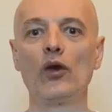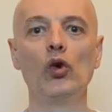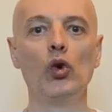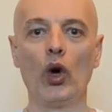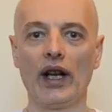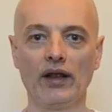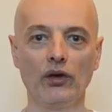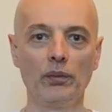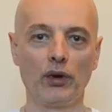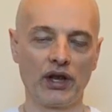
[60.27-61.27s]
un lugar,
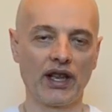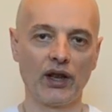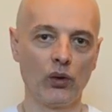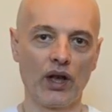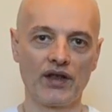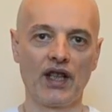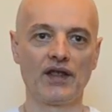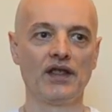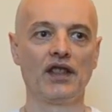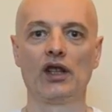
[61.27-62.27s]
no importa qué lugar sea,
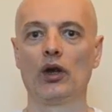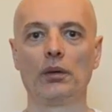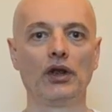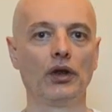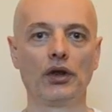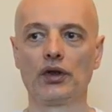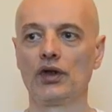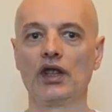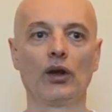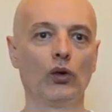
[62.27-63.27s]
si sea el dormitorio,
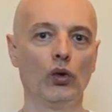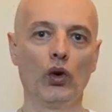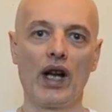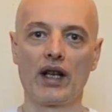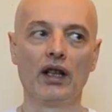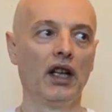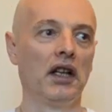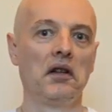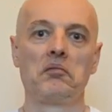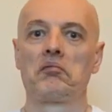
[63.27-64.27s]
si tengo un lugar
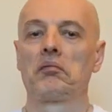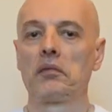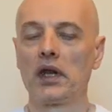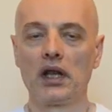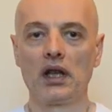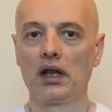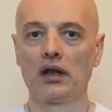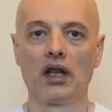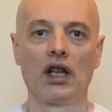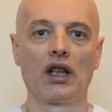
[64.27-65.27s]
eh,
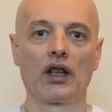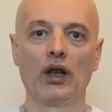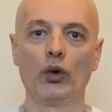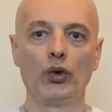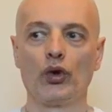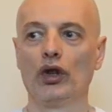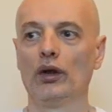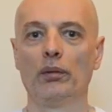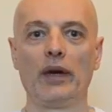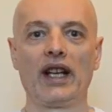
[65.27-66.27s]
que
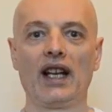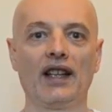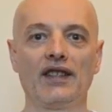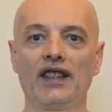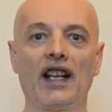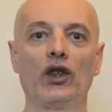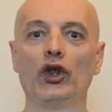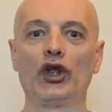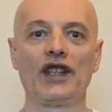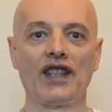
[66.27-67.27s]
uso para hacer
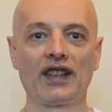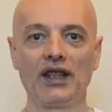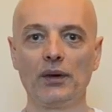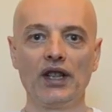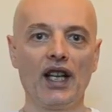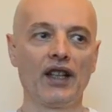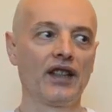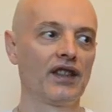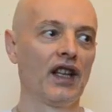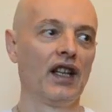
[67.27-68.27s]
otras
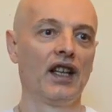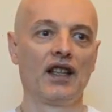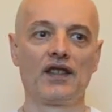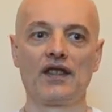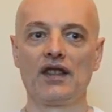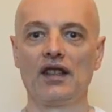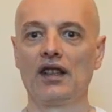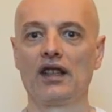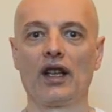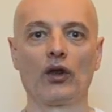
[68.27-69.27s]
actividades,
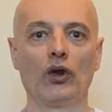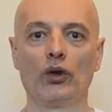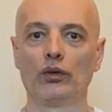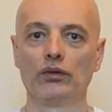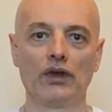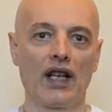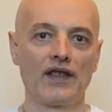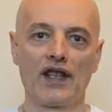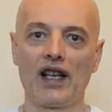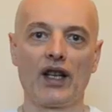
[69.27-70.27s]
si tengo una
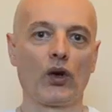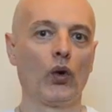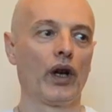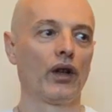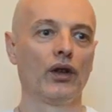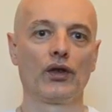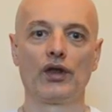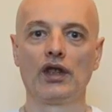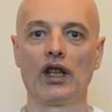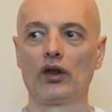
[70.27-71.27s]
sala de juegos,
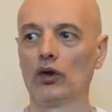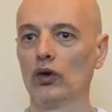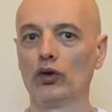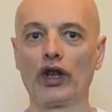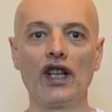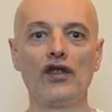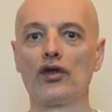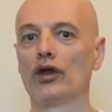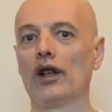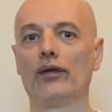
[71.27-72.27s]
si tengo un
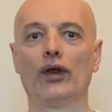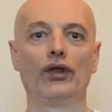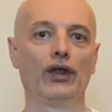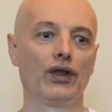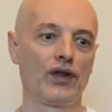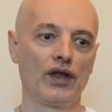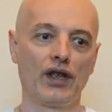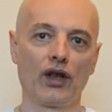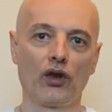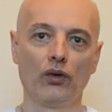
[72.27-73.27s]
quincho en el fondo, si
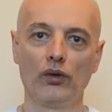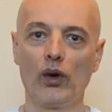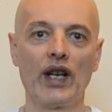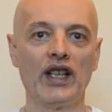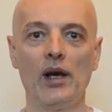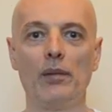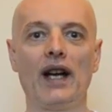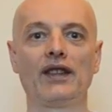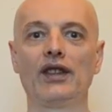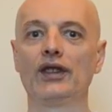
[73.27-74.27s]
tengo un lugar en el
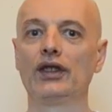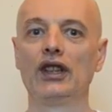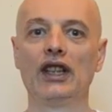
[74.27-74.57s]
patio,